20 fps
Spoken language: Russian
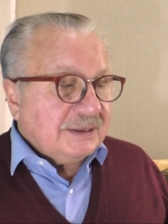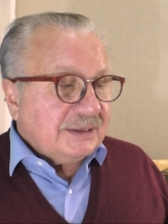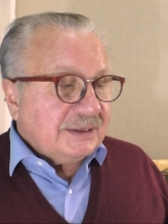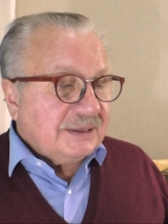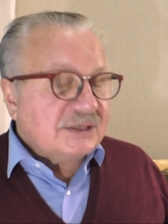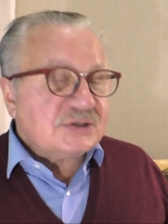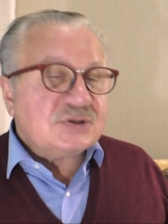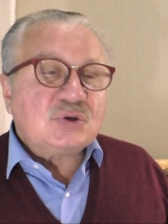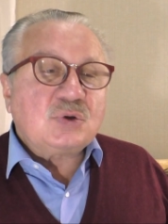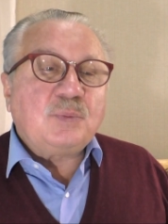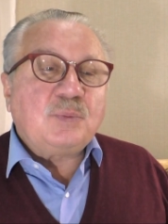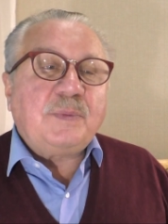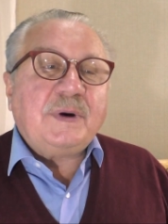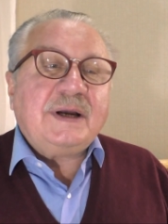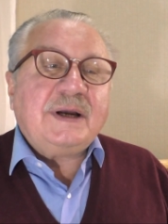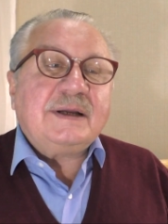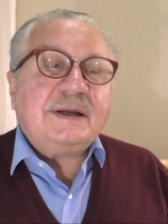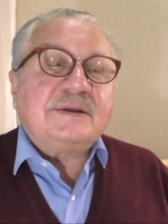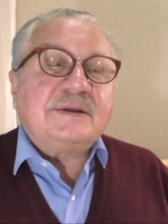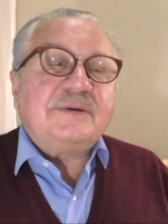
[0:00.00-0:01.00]

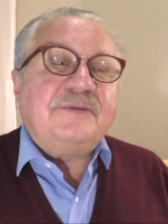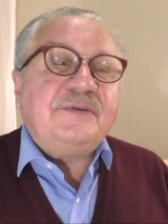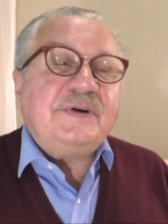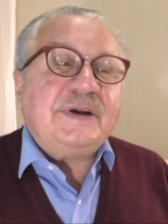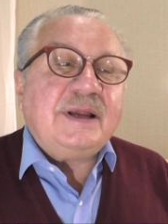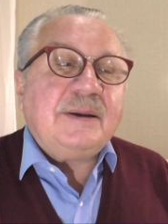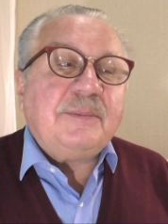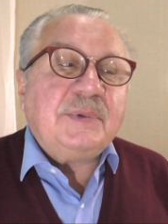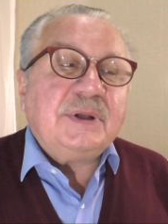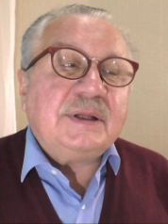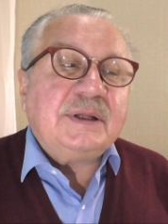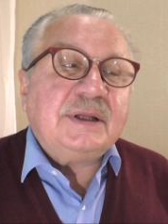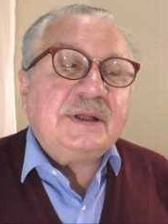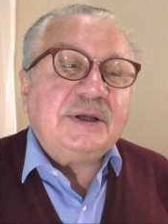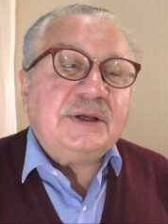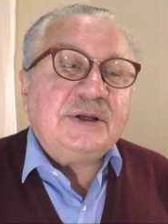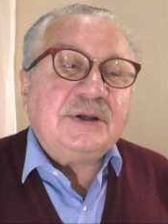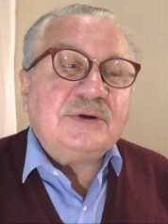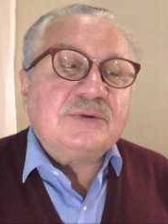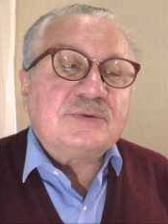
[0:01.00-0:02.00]
наступает
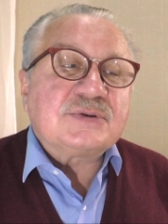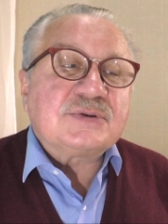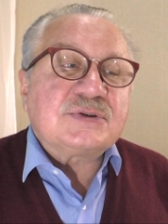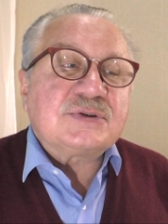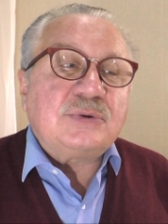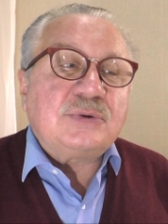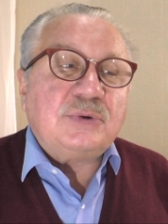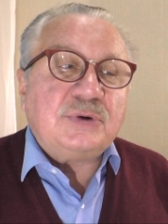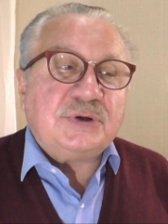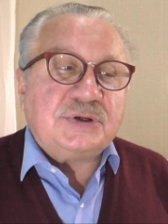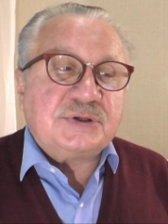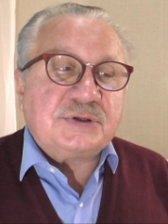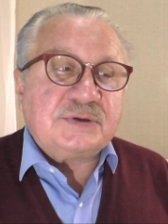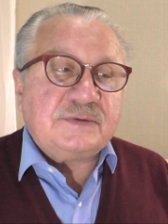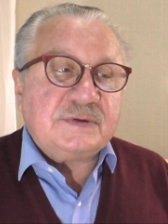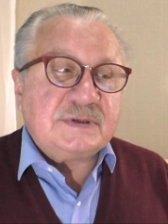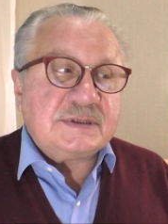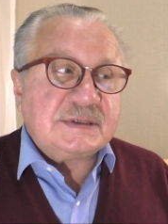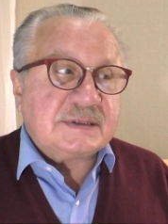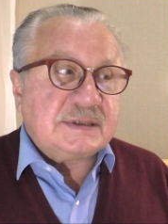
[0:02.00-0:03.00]
временная
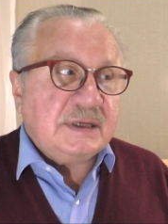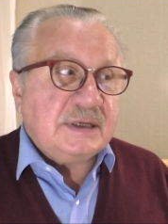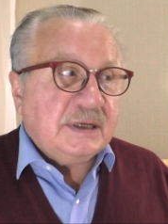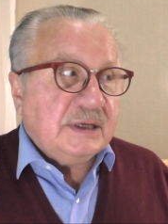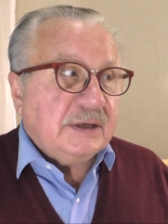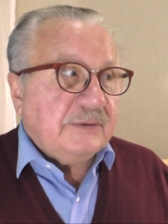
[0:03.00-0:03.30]
неустойчивость